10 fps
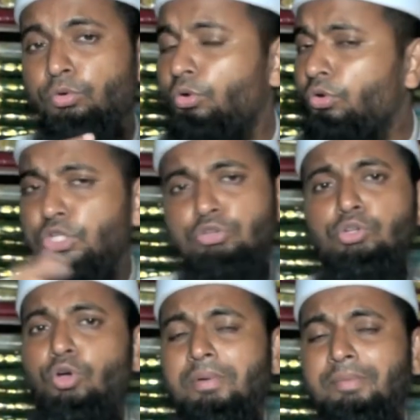কোনো
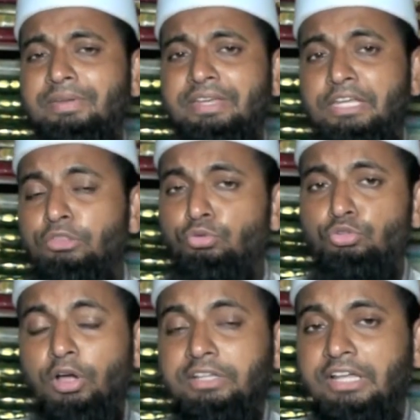কিছুরই অভাব নেই কিন্তু
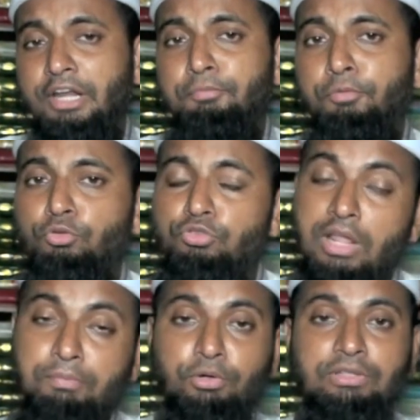শয়তানের
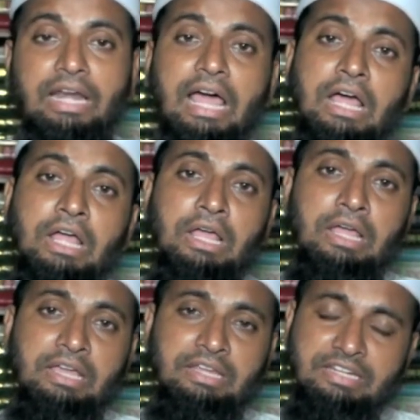প্ররোচনায় পড়ে তারা
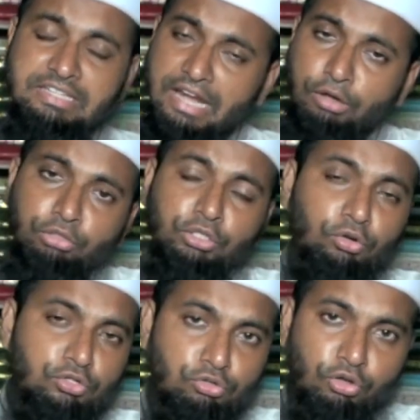নিজেরা
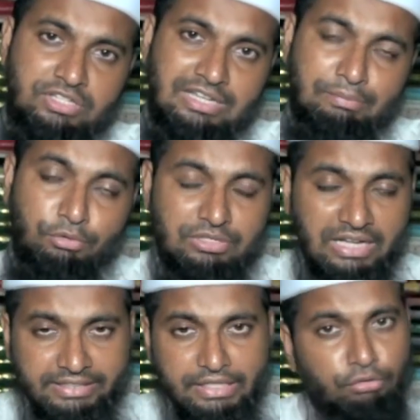ক্ষতিগ্রস্ত হয়েছেন এবং
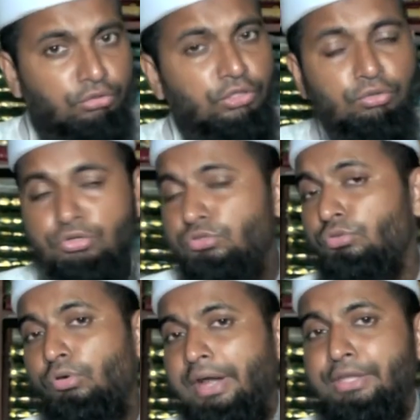জাতিকে ক্ষতিগ্রস্ত
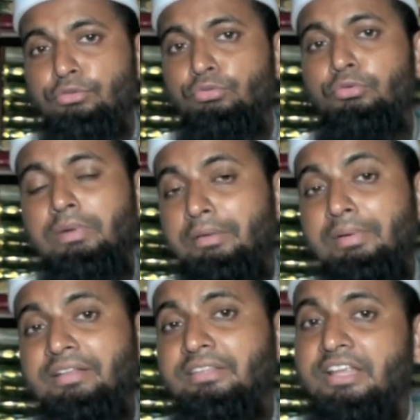করার জন্য
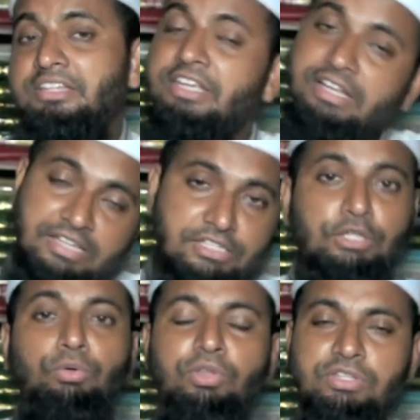বারবার তারা সেই কাজটি
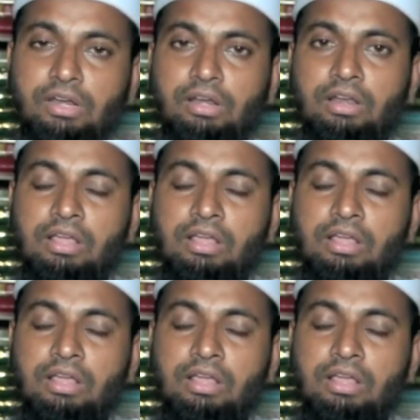করেছেন